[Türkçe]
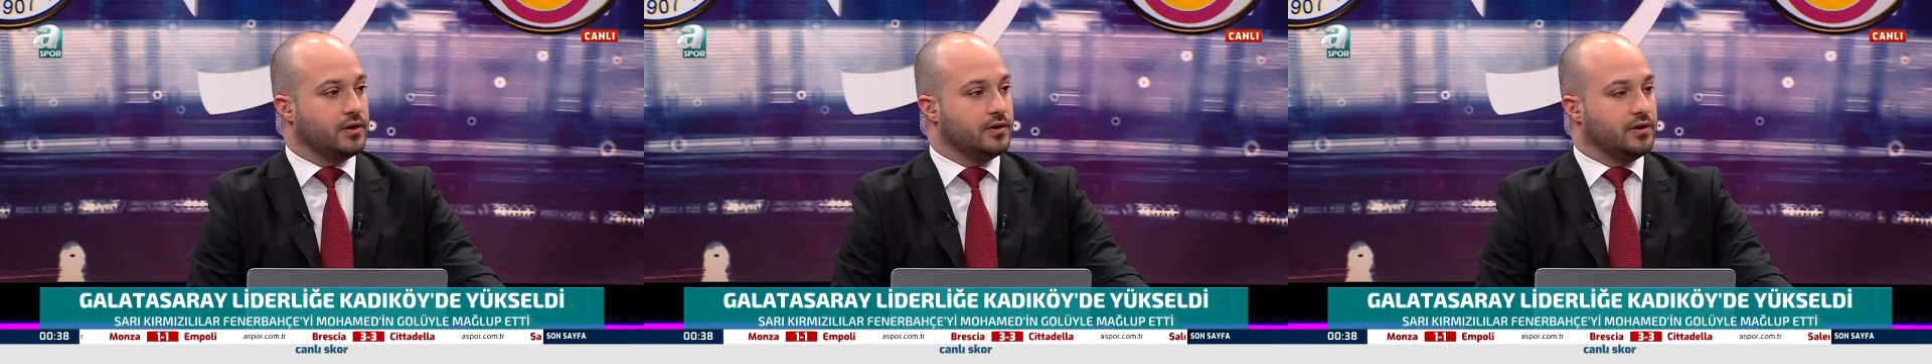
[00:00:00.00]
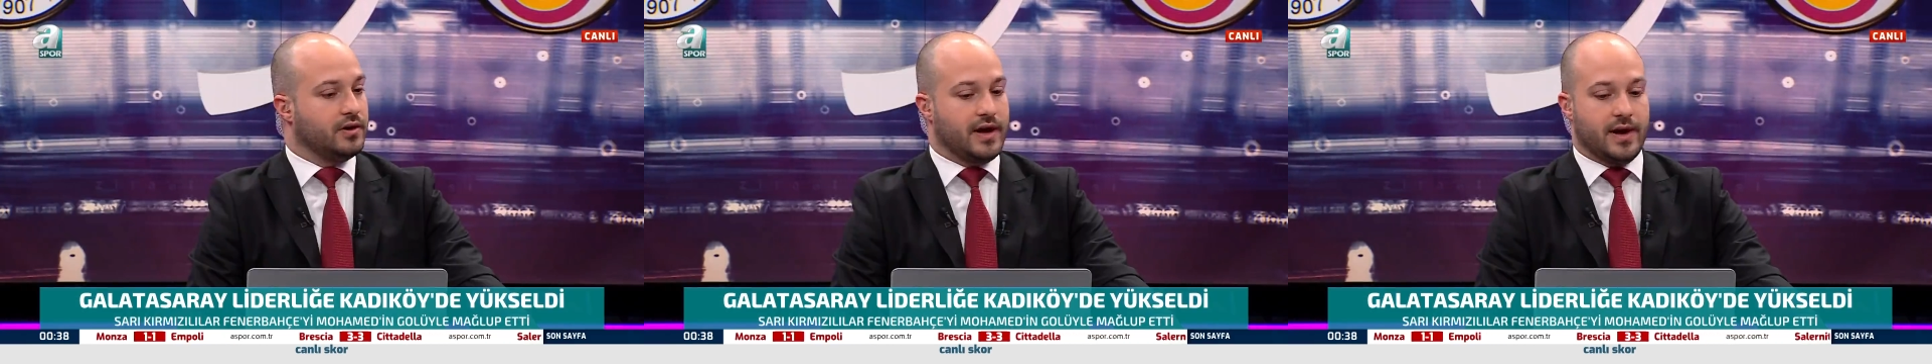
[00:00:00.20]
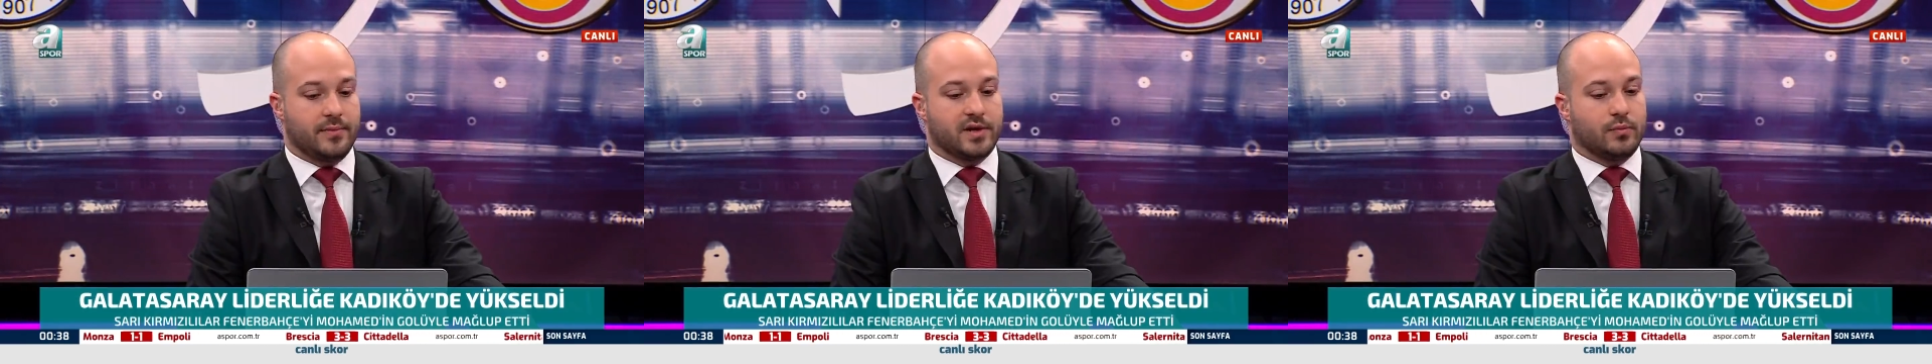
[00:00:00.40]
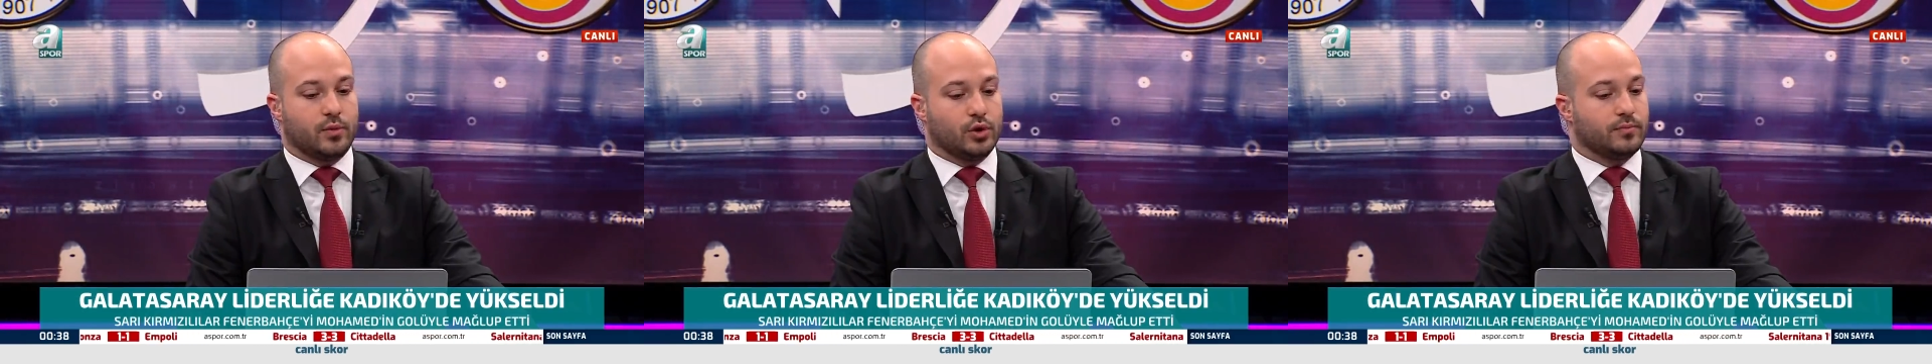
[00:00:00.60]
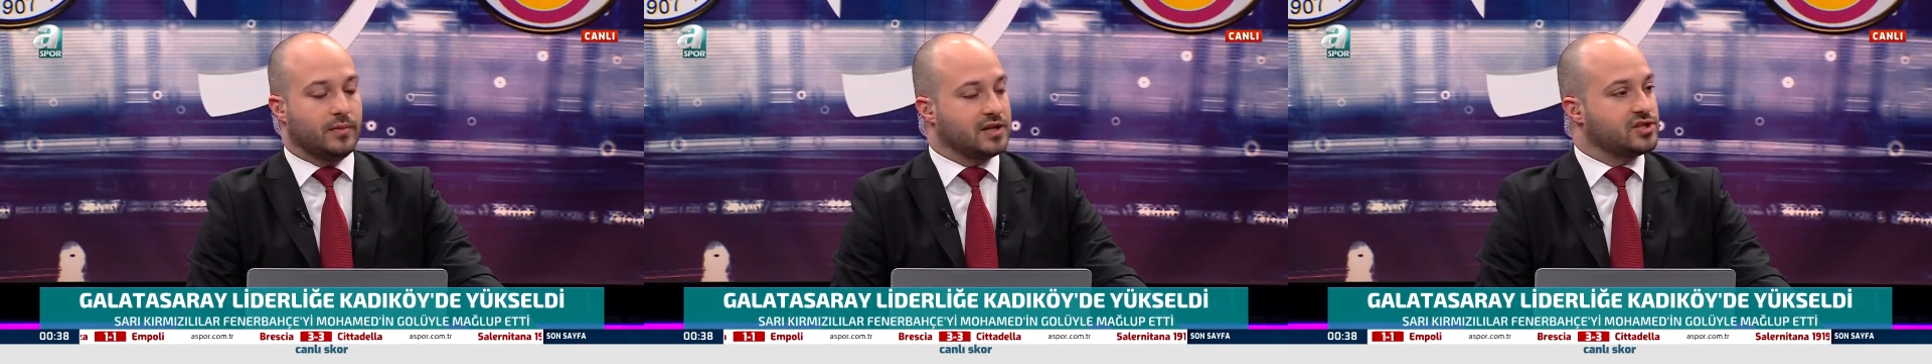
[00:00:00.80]
E, Emre
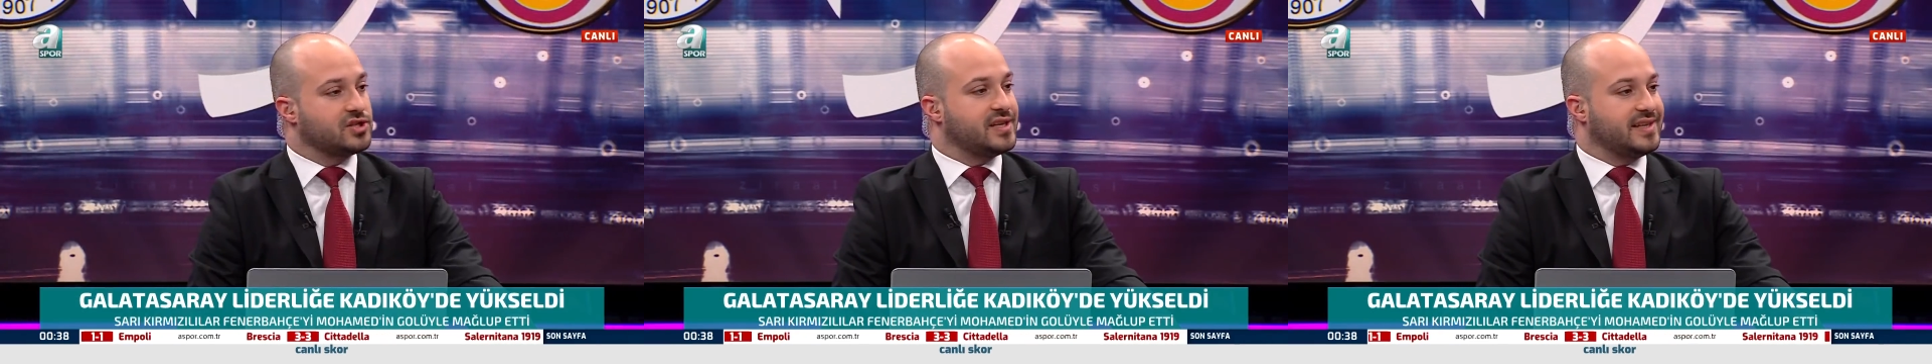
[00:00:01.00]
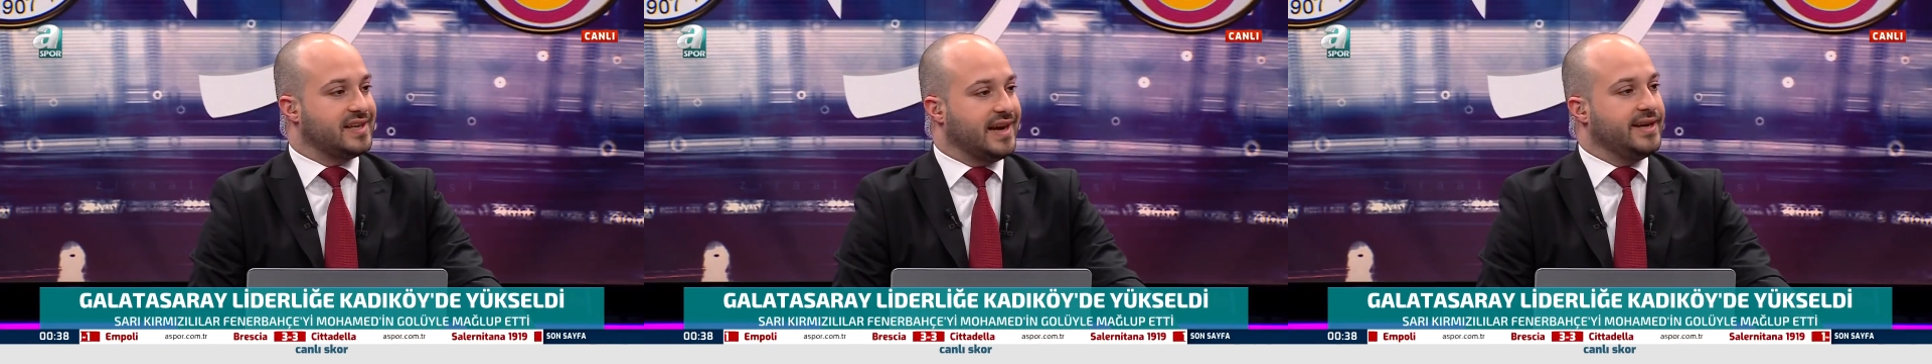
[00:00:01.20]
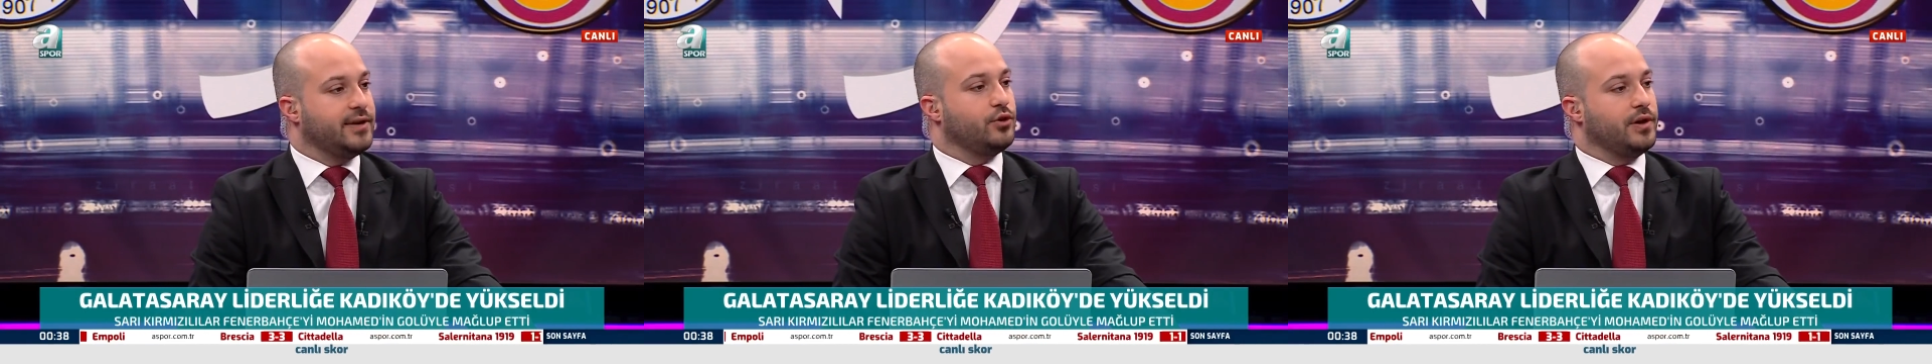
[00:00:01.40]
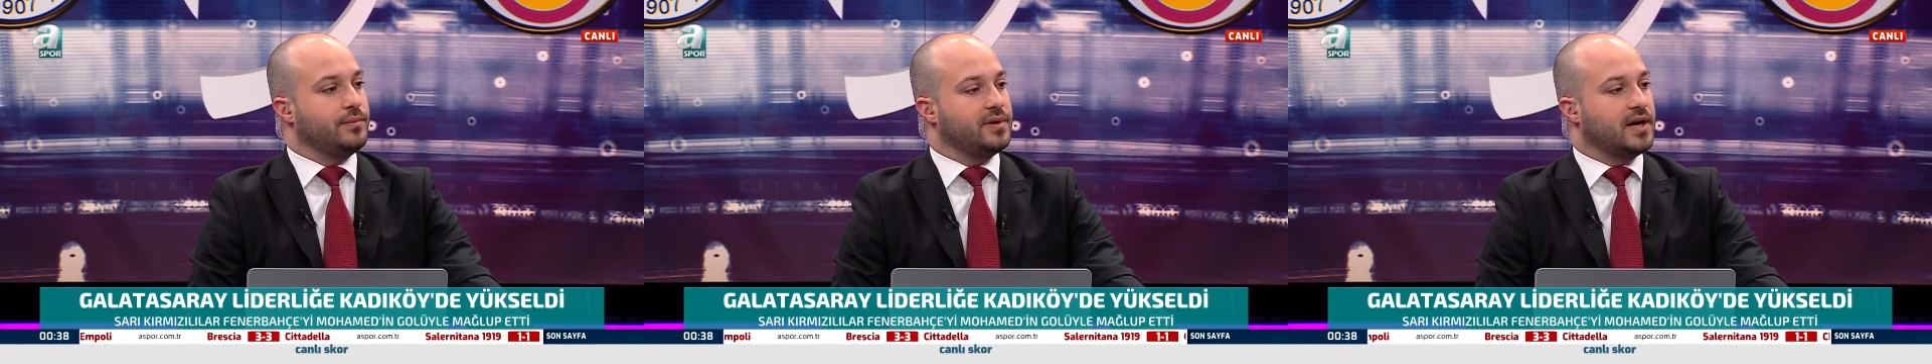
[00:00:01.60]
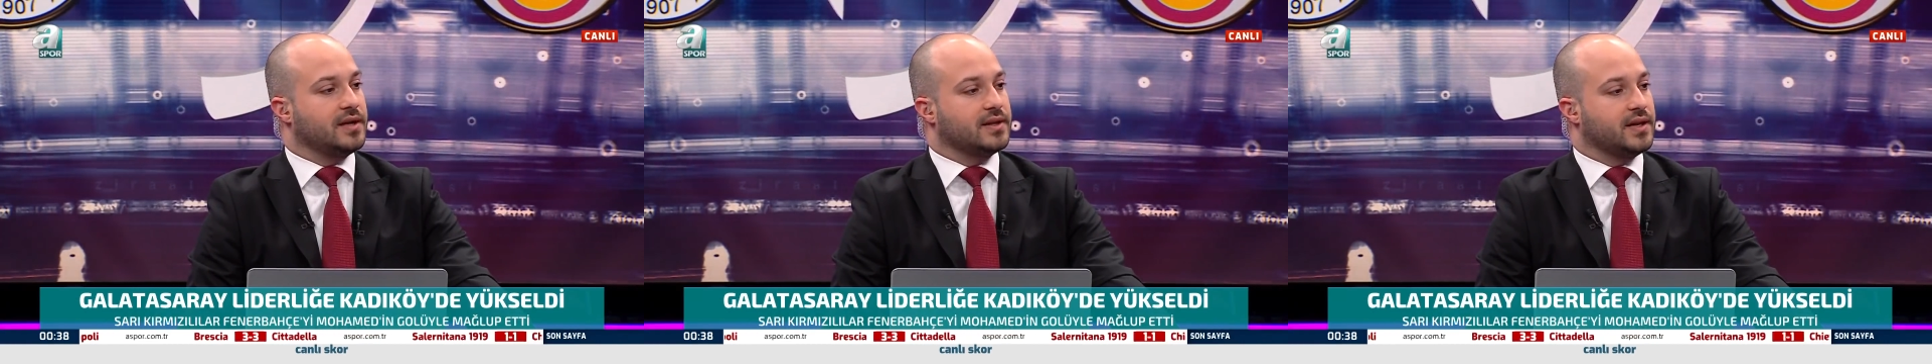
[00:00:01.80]
Bol maçtaki en
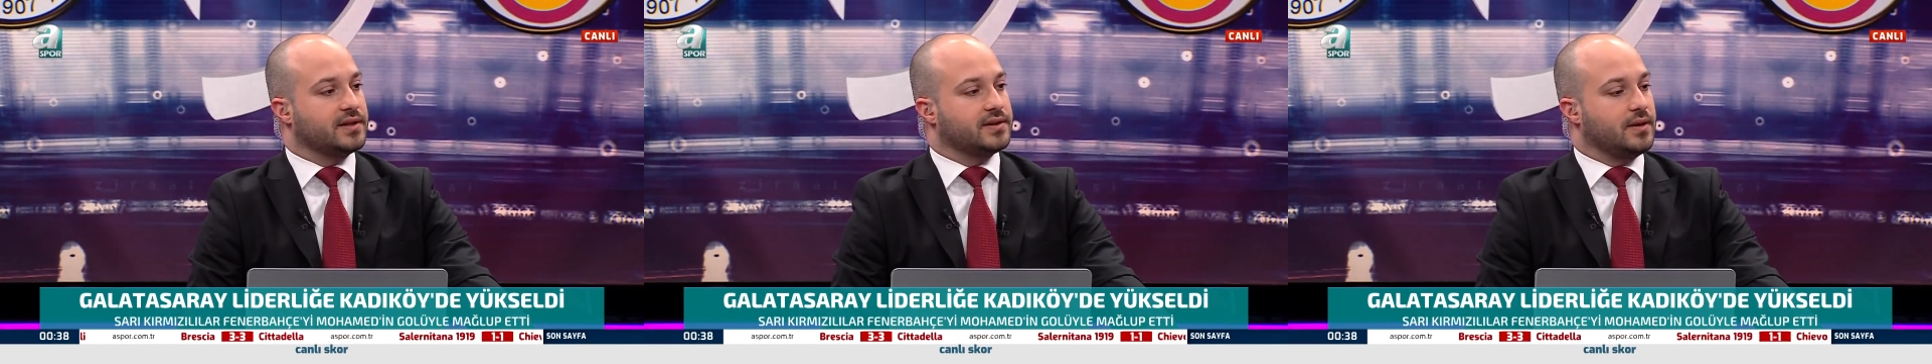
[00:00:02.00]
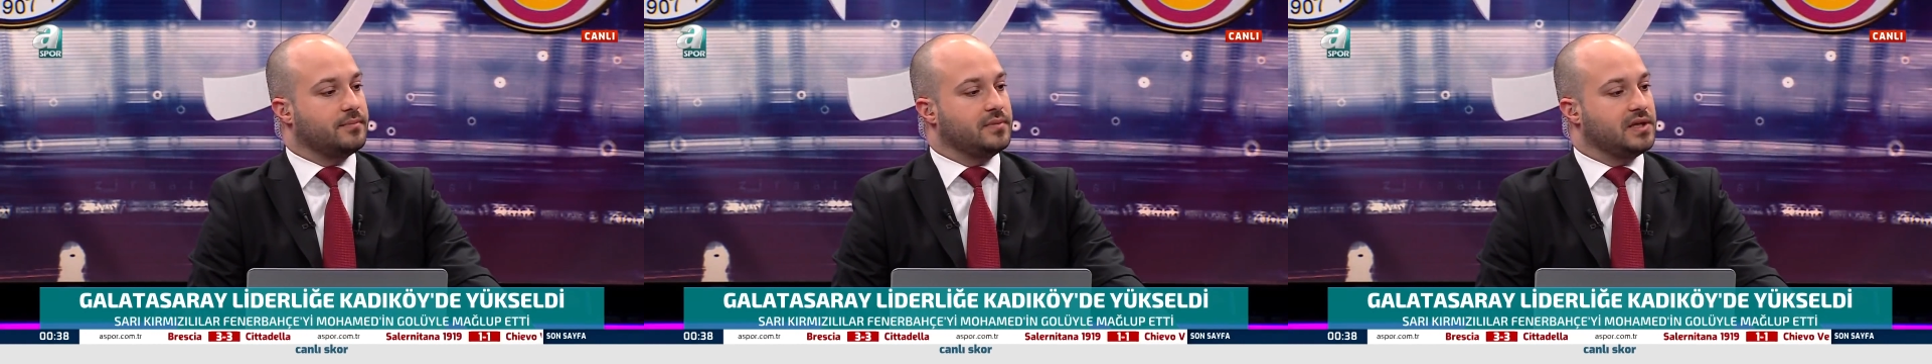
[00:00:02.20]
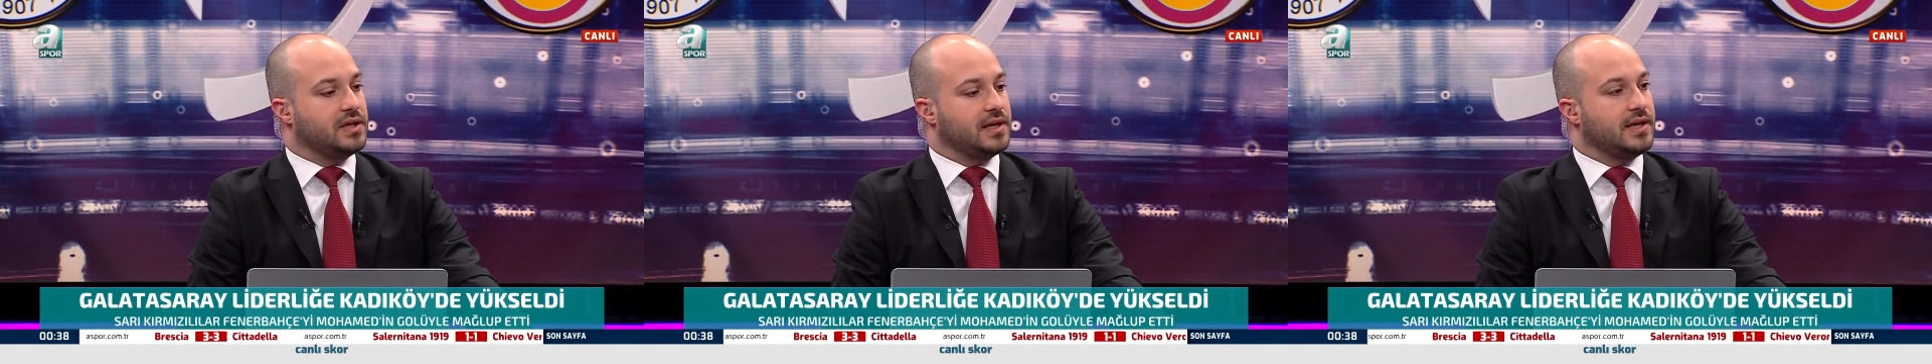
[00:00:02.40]
önemli anlardan biri